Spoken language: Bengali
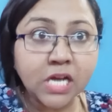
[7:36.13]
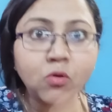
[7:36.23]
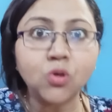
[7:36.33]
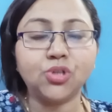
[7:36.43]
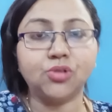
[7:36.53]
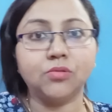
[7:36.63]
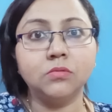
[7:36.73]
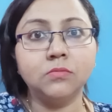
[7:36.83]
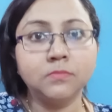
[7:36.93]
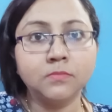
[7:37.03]
করছো
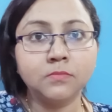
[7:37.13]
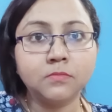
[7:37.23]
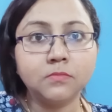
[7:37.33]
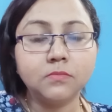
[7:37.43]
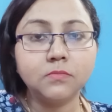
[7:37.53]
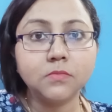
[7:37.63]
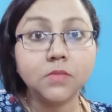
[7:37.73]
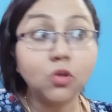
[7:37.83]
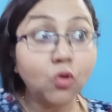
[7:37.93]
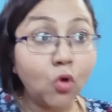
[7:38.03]

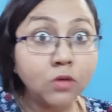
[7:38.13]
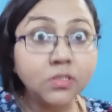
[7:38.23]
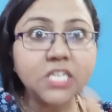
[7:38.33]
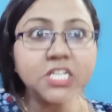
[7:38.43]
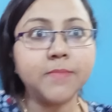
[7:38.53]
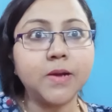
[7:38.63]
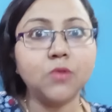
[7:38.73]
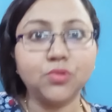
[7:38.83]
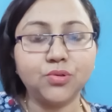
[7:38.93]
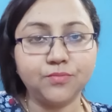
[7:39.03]
ঘন্টা সেবা করছো